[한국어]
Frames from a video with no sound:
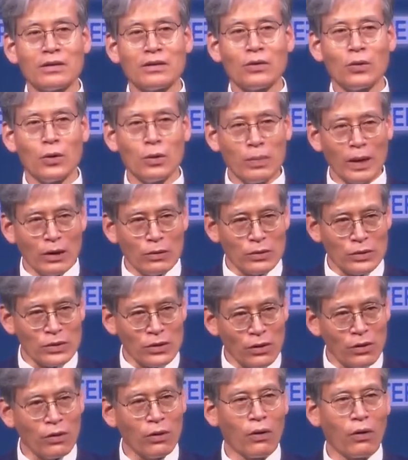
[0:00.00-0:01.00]
올바로
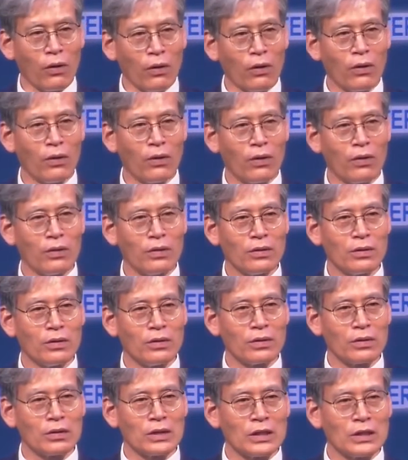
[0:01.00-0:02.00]
서고
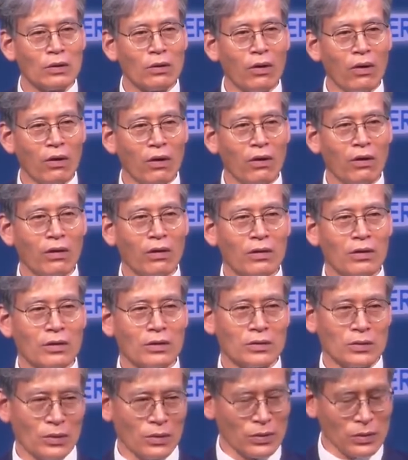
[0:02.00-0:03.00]
그리고
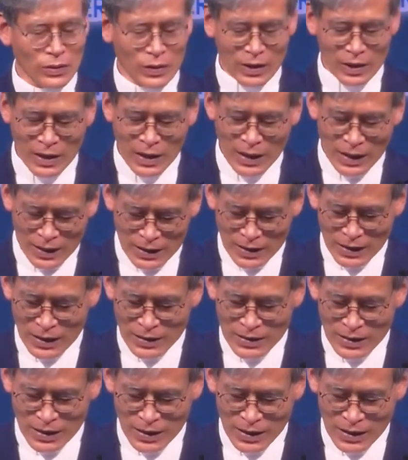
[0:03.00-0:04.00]
또 교회가
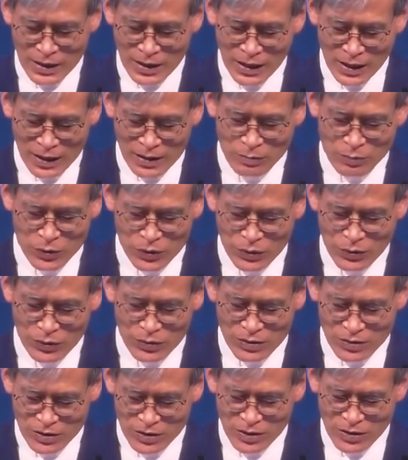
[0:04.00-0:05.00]
하나 되기에 할
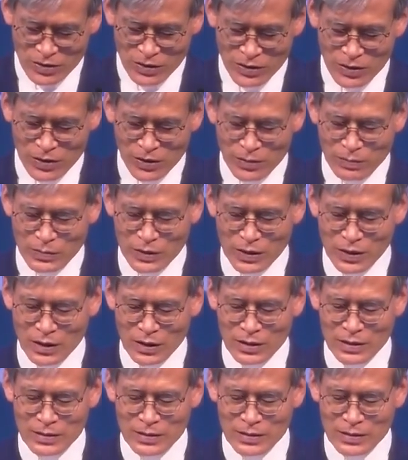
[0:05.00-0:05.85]
필요를 느꼈을 겁니다.